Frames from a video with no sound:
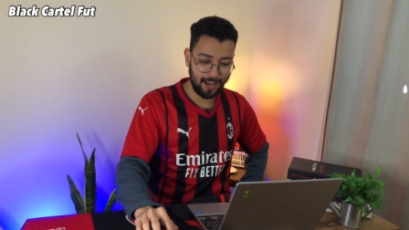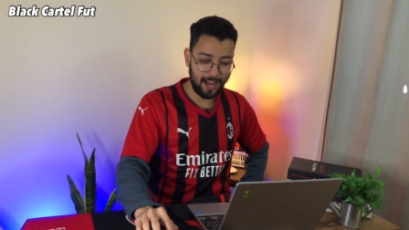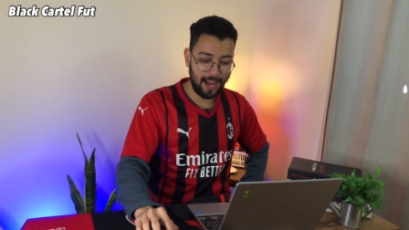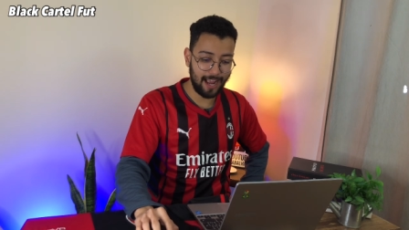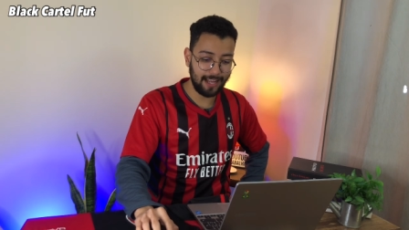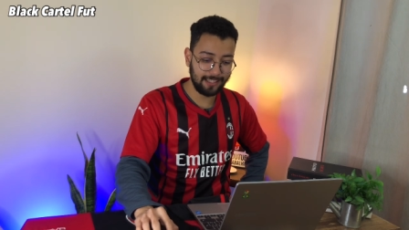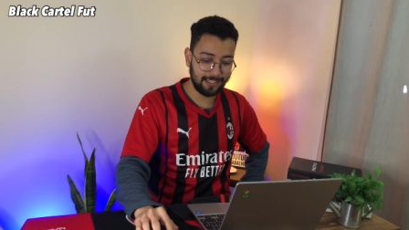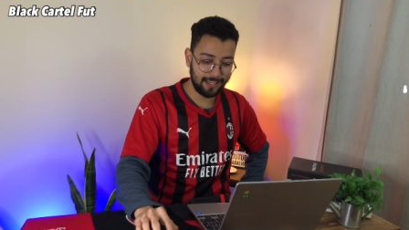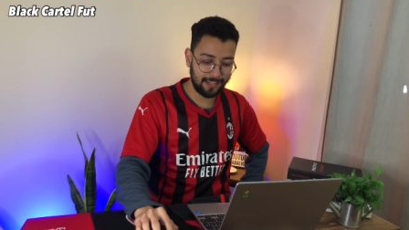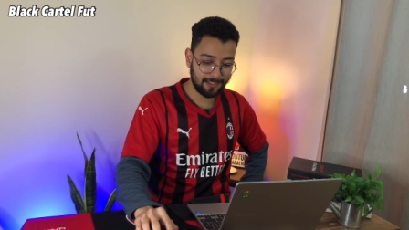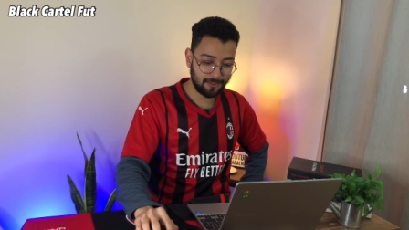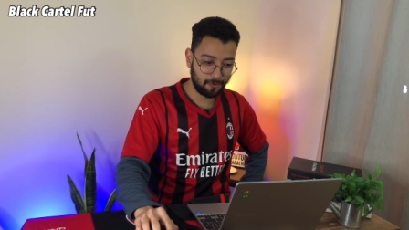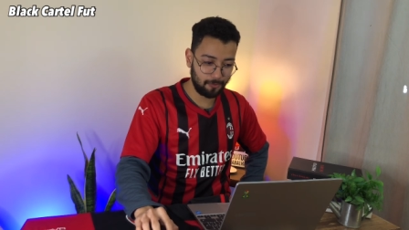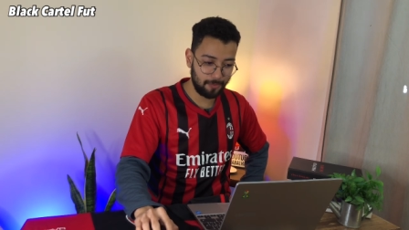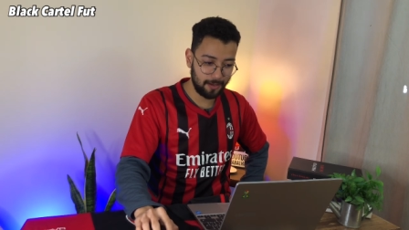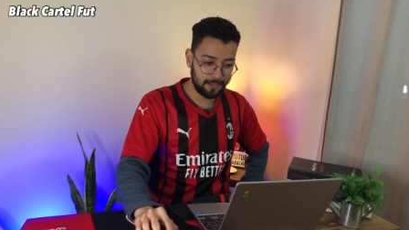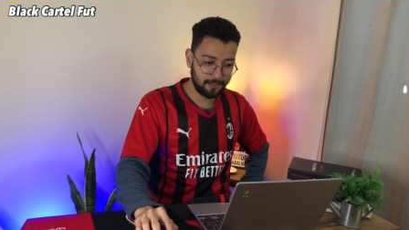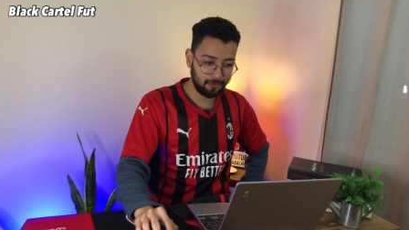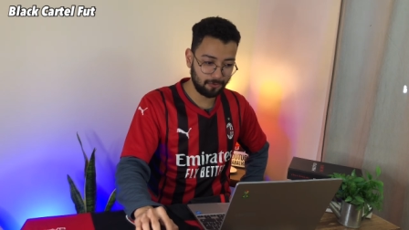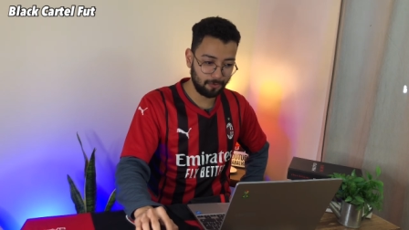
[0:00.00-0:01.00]
ainda nesse
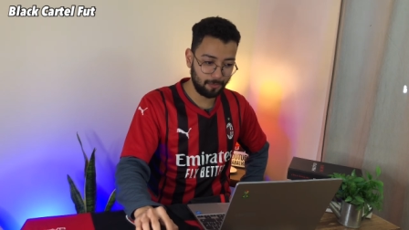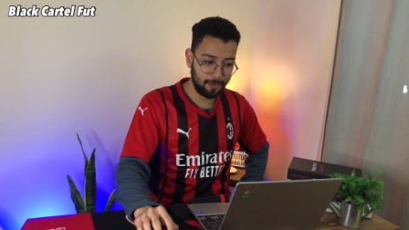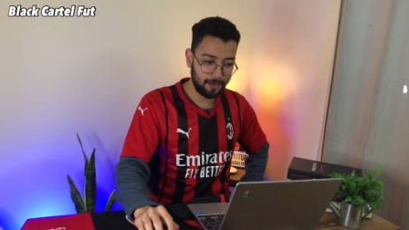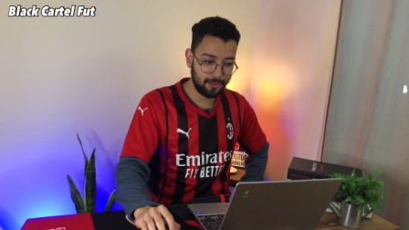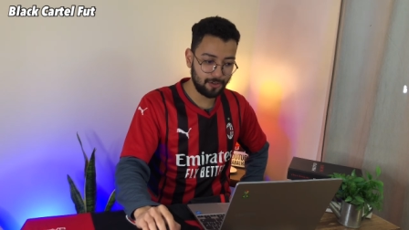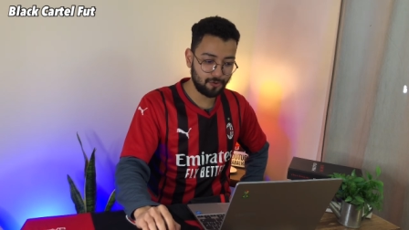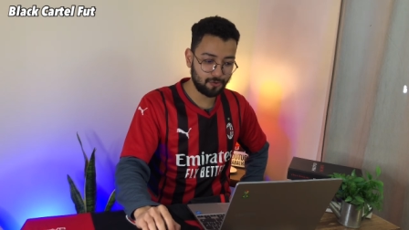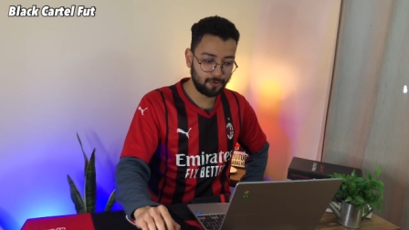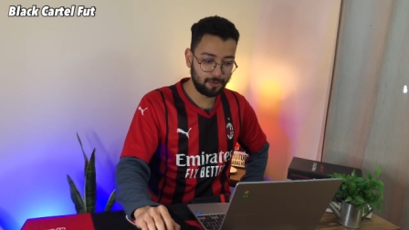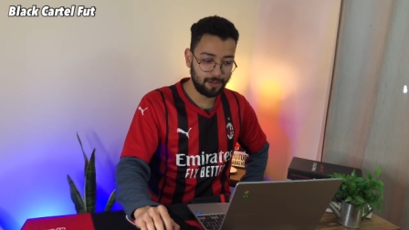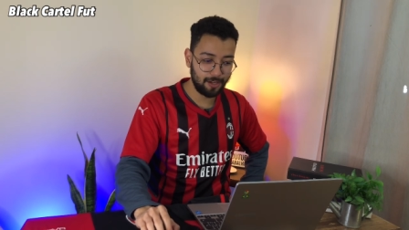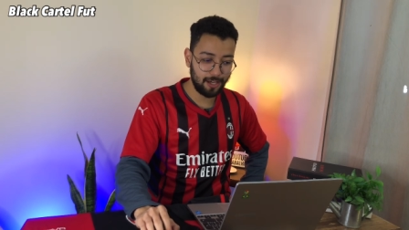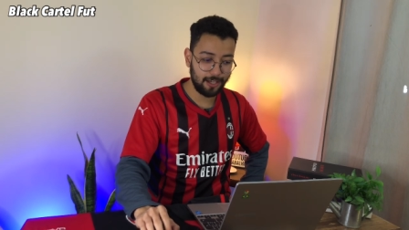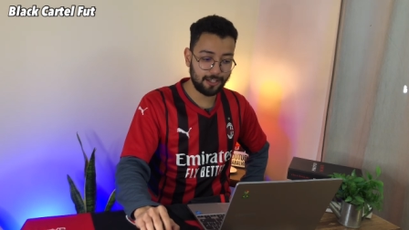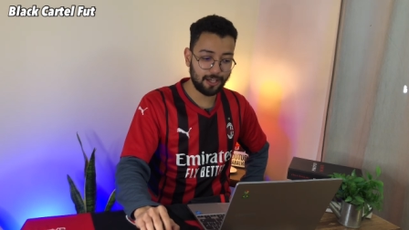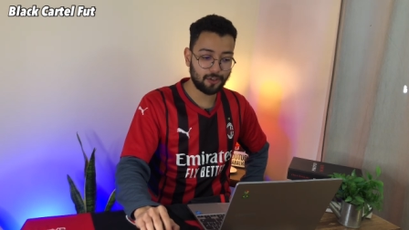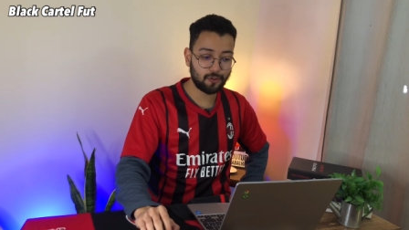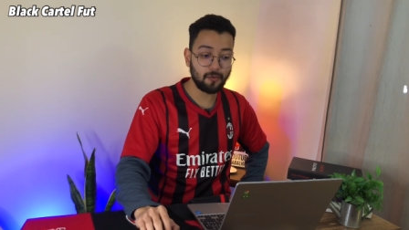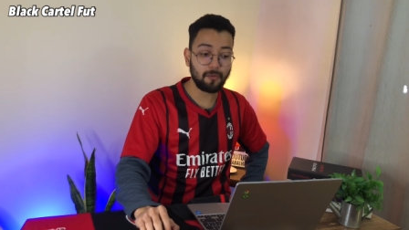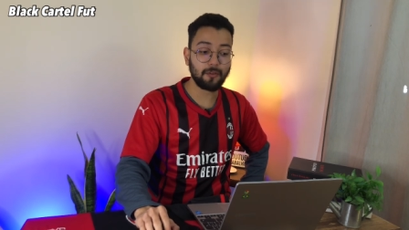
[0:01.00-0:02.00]
comecinho do mês de junho e
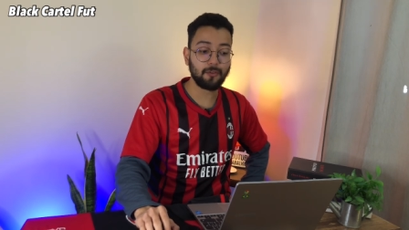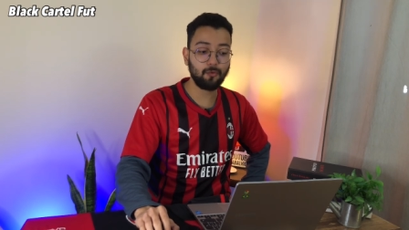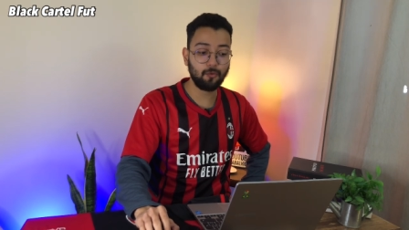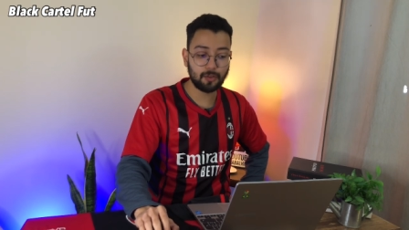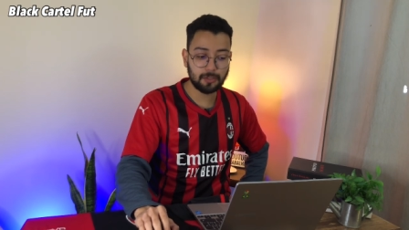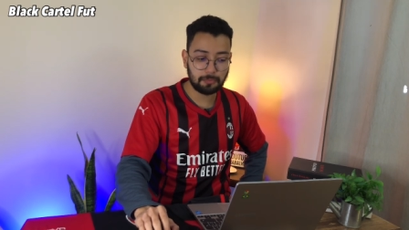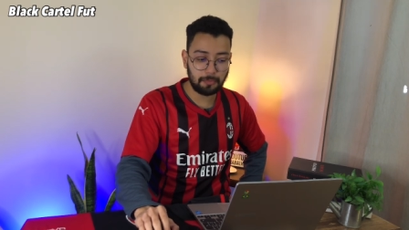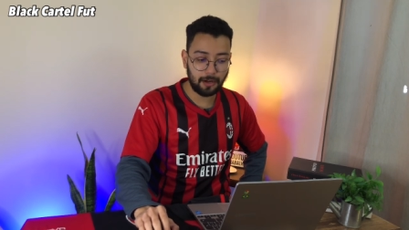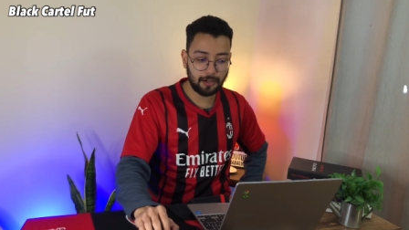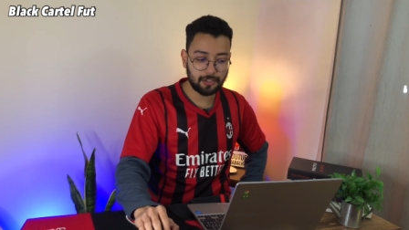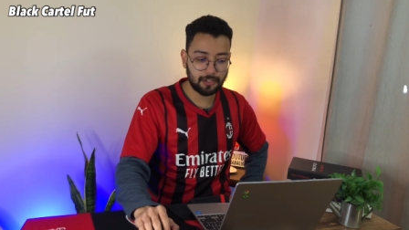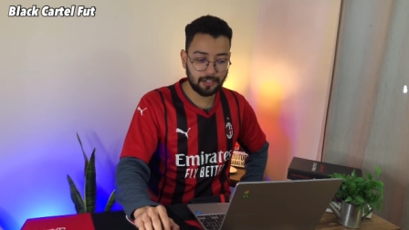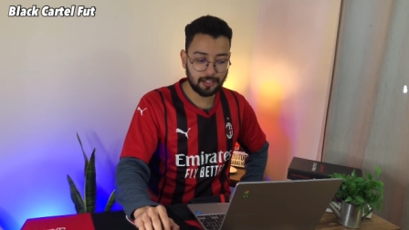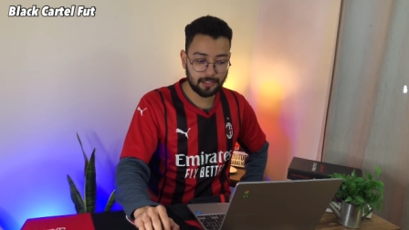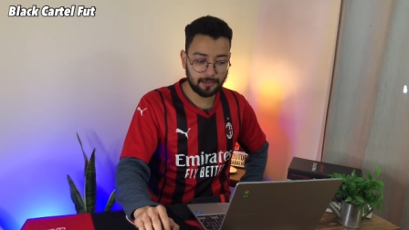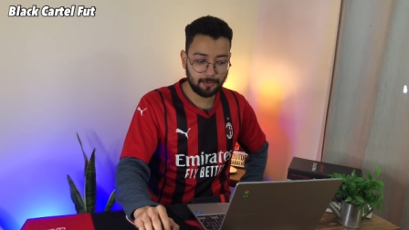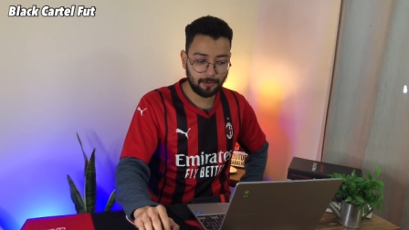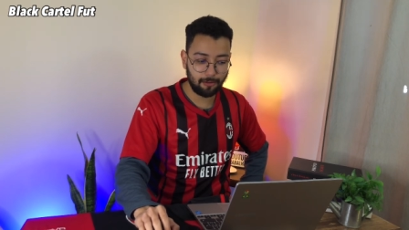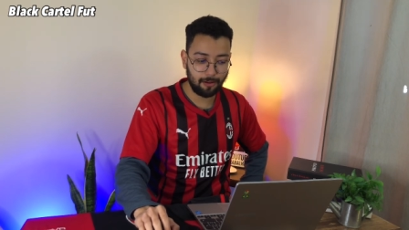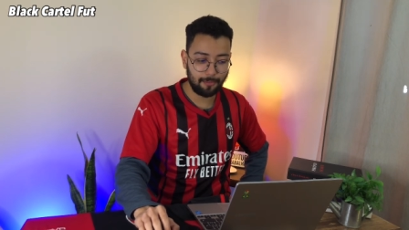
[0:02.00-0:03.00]
já soma duas
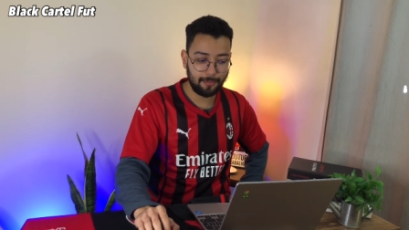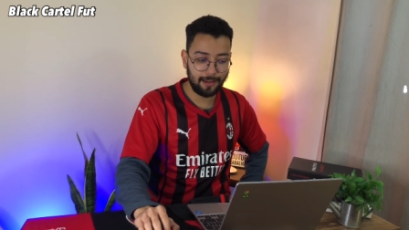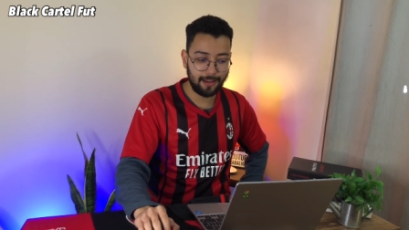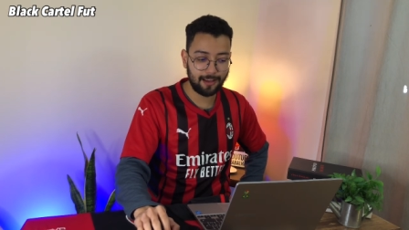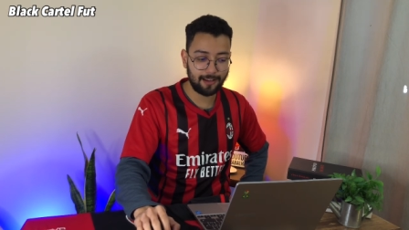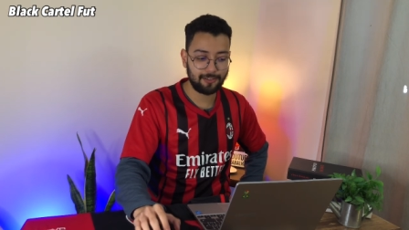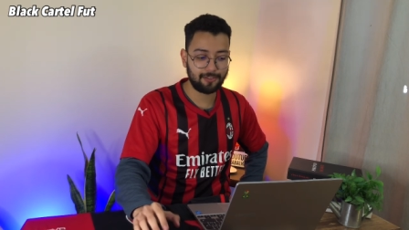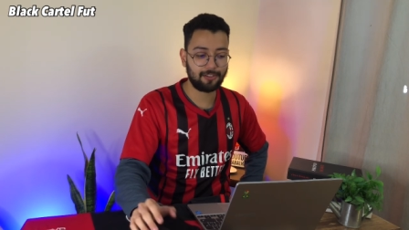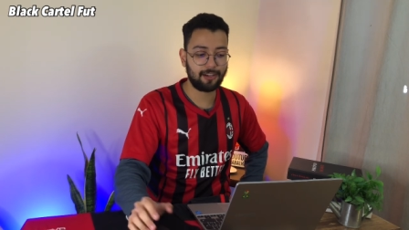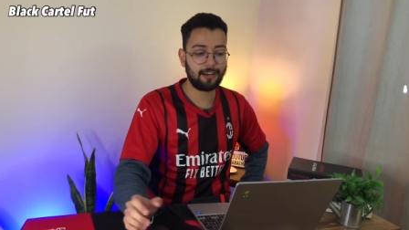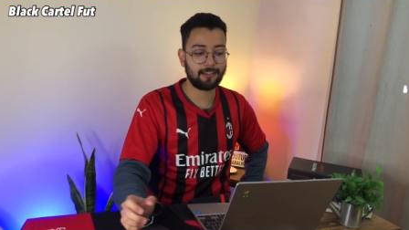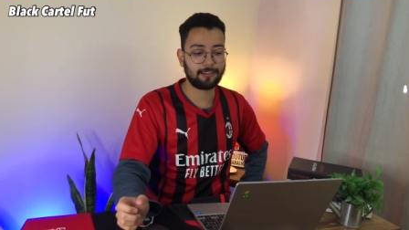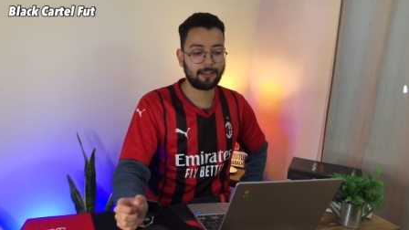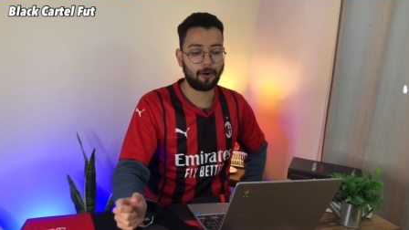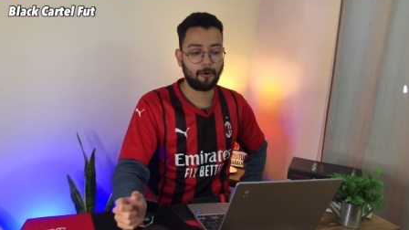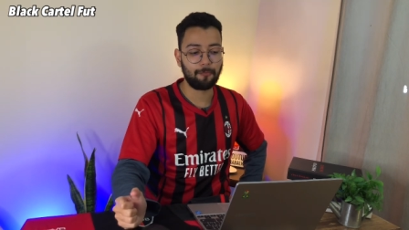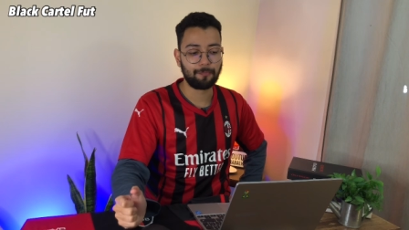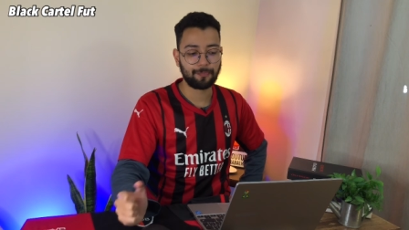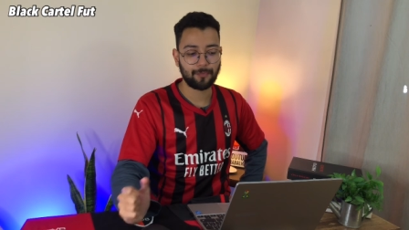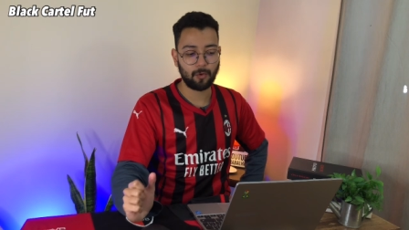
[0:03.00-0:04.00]
partidas pelo América de
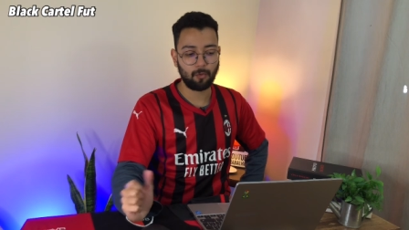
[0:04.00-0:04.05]
Natal.